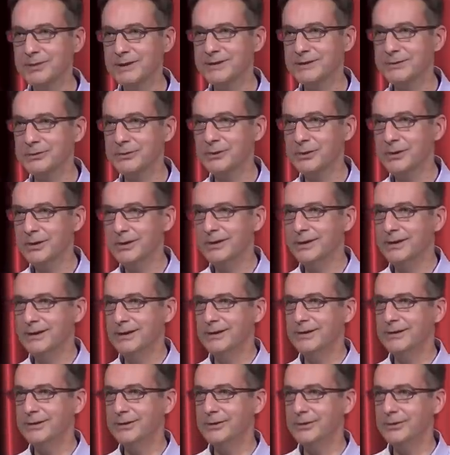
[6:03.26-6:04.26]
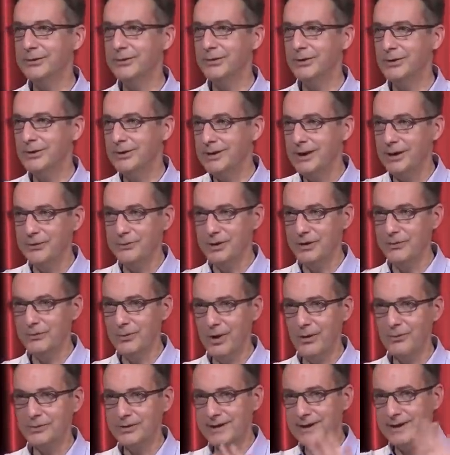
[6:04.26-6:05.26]
parce que euh, la nuit
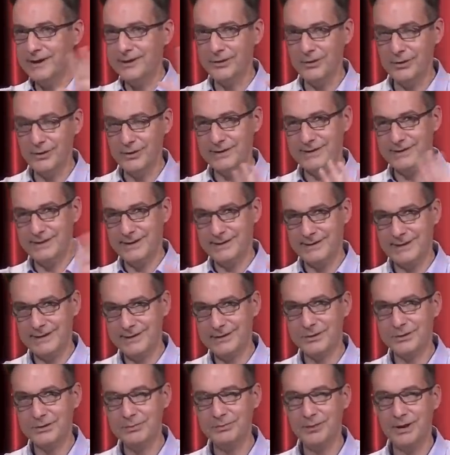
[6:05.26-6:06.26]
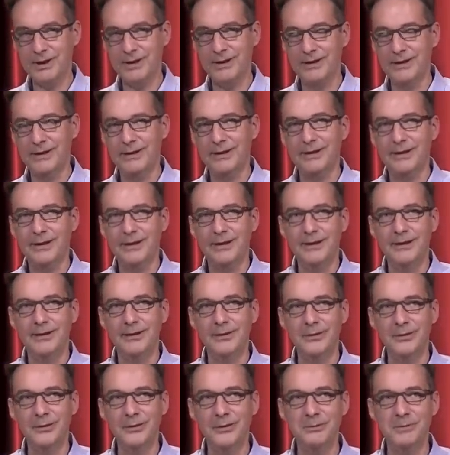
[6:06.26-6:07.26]
noire, on est d'accord, ça, ça ne change pas.
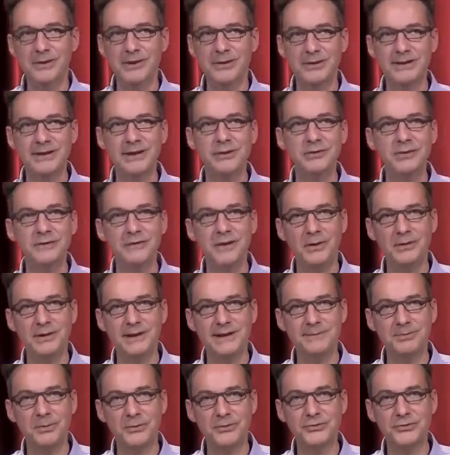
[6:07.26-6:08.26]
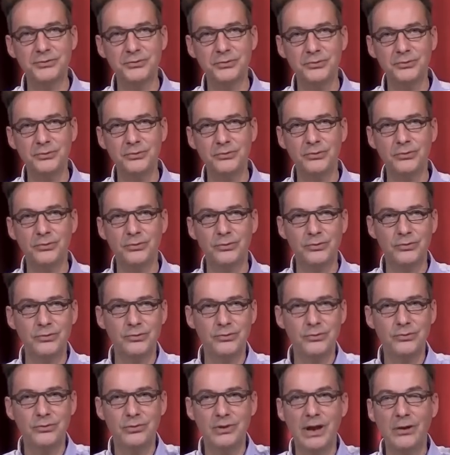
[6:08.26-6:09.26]
mais dans un univers en expansion,
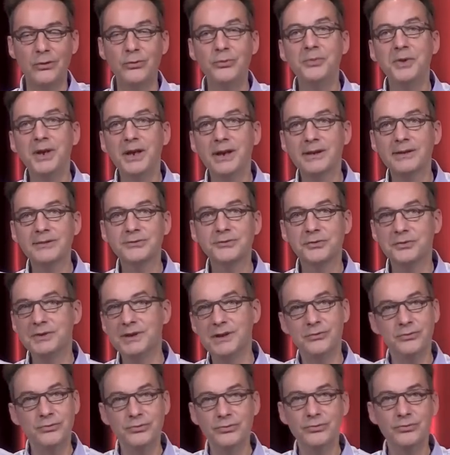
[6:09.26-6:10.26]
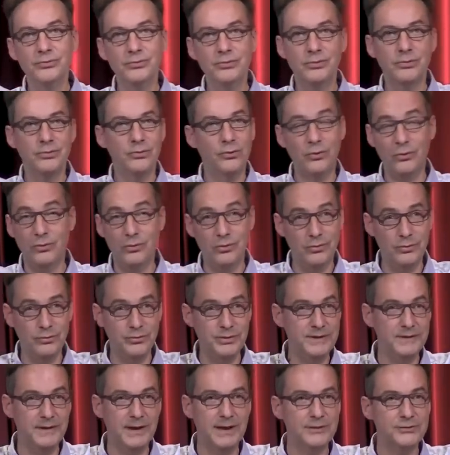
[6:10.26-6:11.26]
la lumière se dilue,
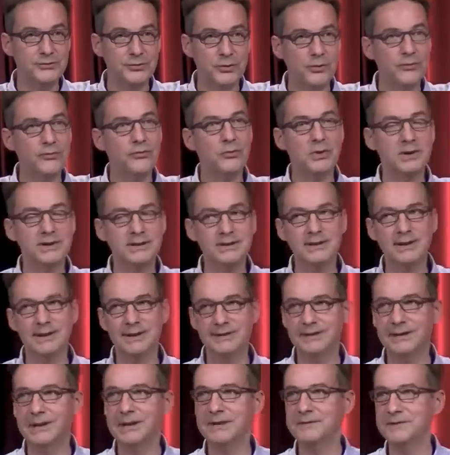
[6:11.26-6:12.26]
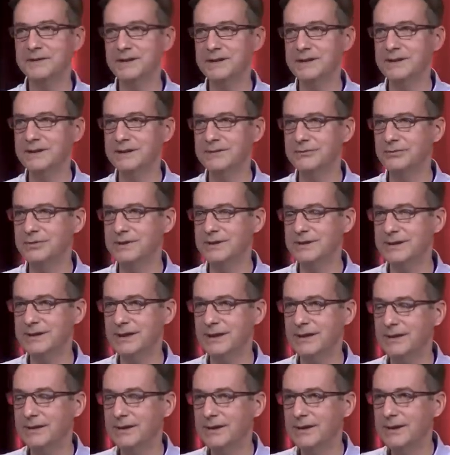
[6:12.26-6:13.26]
l'univers se refroidit, hein, c'est la physique qui vous dit
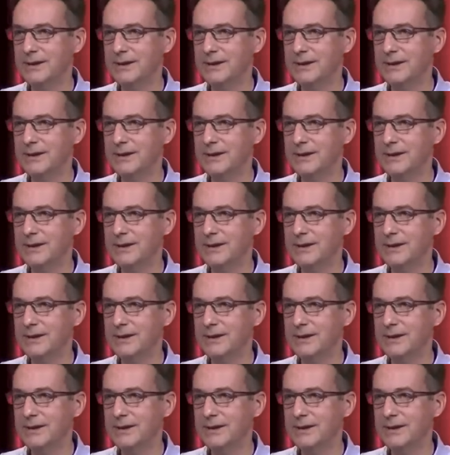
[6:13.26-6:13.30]
ça.